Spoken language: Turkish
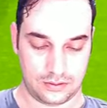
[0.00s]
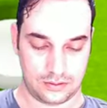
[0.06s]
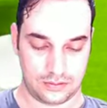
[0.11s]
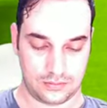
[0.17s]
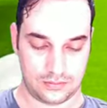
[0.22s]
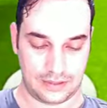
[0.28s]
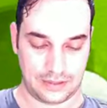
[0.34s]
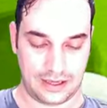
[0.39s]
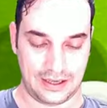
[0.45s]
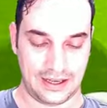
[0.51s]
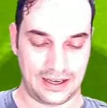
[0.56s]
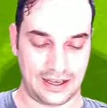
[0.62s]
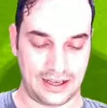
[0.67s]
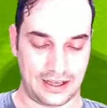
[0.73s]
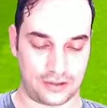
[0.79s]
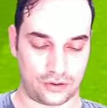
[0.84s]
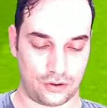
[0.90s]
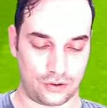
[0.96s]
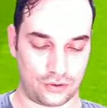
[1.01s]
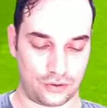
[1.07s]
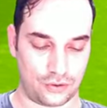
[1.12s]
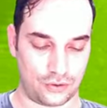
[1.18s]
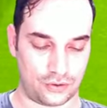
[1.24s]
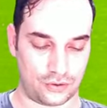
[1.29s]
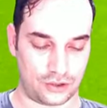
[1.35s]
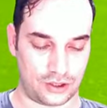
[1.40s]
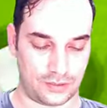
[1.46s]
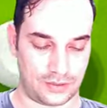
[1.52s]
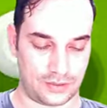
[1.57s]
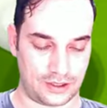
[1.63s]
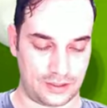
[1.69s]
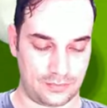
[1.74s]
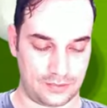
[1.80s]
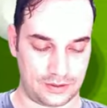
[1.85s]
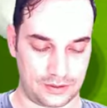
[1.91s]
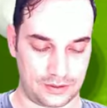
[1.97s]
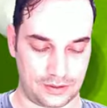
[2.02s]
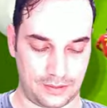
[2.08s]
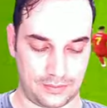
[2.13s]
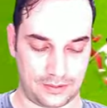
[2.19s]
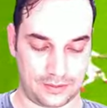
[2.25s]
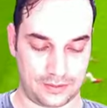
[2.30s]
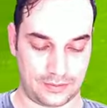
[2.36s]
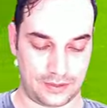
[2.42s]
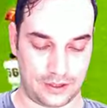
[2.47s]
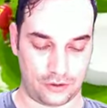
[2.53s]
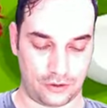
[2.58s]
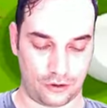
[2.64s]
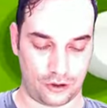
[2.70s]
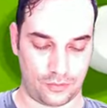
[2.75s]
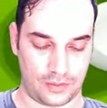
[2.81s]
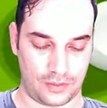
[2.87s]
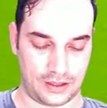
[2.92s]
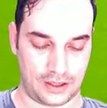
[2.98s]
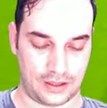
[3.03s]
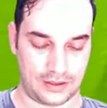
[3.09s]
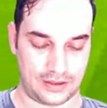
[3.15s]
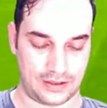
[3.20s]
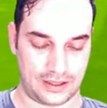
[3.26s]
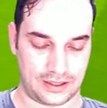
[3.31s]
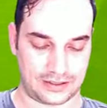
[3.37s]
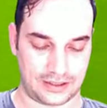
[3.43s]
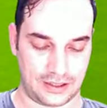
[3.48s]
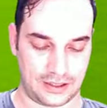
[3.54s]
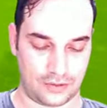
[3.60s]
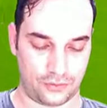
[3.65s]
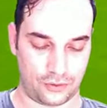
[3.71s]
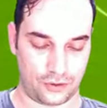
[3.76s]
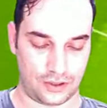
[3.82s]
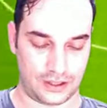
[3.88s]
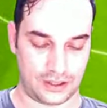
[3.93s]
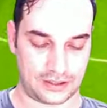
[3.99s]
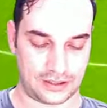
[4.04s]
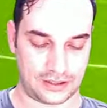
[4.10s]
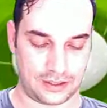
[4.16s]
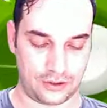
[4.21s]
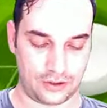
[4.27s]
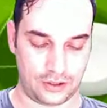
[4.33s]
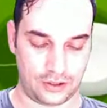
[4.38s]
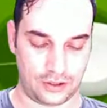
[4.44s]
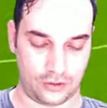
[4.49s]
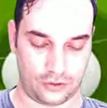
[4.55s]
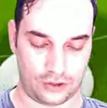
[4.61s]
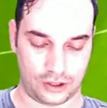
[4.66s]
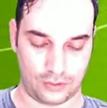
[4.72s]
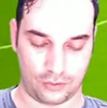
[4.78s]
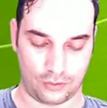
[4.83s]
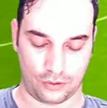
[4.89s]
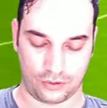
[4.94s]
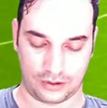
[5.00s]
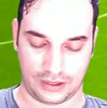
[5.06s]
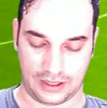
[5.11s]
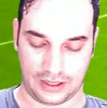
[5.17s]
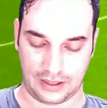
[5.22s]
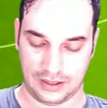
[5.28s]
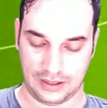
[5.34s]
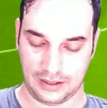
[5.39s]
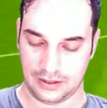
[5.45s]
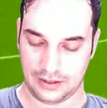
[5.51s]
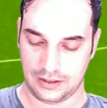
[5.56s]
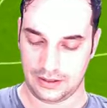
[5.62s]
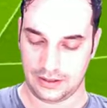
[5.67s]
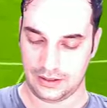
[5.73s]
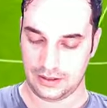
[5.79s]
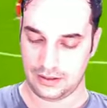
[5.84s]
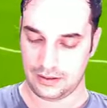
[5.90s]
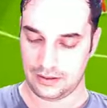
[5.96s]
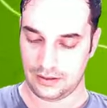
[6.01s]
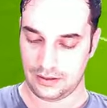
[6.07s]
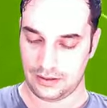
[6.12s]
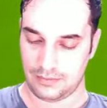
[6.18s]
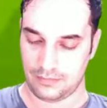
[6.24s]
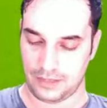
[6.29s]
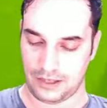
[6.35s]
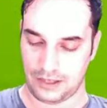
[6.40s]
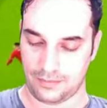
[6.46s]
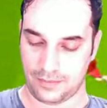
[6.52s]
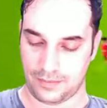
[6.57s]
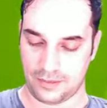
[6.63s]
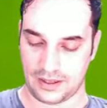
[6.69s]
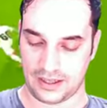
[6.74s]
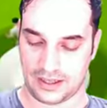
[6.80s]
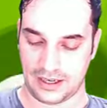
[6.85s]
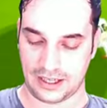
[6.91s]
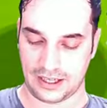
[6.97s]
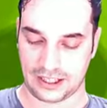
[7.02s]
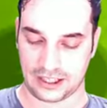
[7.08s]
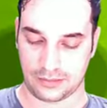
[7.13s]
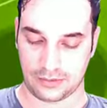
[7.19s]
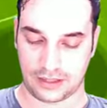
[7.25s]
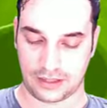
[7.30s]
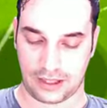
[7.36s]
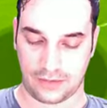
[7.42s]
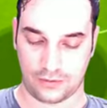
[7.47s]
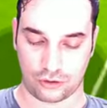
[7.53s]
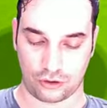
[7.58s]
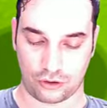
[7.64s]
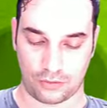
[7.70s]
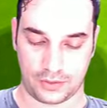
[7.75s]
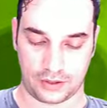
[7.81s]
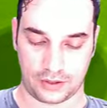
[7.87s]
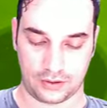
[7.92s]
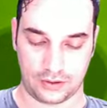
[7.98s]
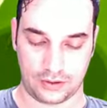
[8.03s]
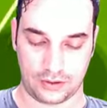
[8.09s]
Derler yani kör dövüşü gibi kimi, kimi kimseyi görmeden rastgele vuruyorlar sallıyorlar. Onun gibi olduk yani. Bilip bilmeden herkes bir tarafa top atıyor.